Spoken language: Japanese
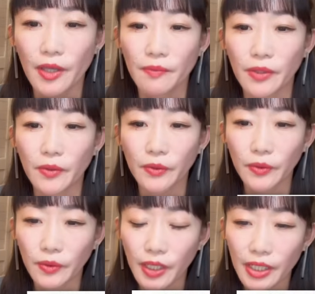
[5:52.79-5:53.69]
まあ、こ
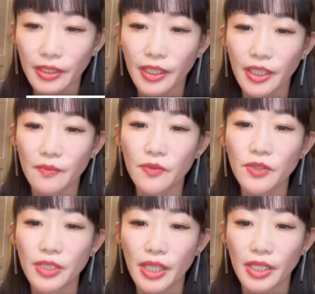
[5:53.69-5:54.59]
の関係で無
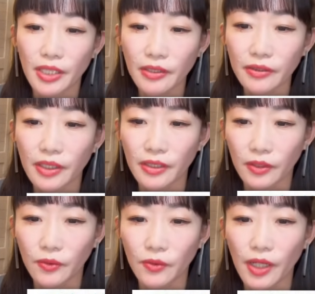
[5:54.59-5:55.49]
視できなくなっ
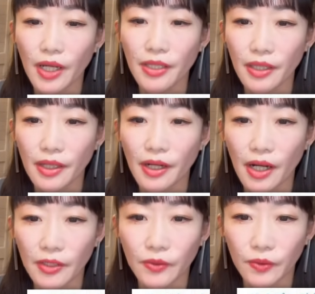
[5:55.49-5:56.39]
たという背景が
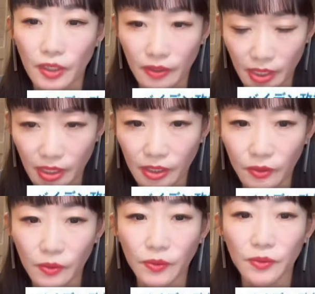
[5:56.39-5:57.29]
あるのではないか
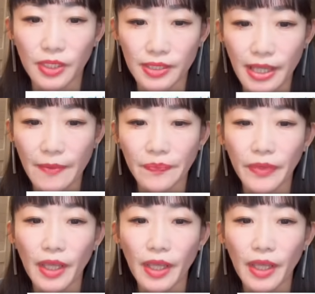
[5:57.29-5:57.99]
ということですね。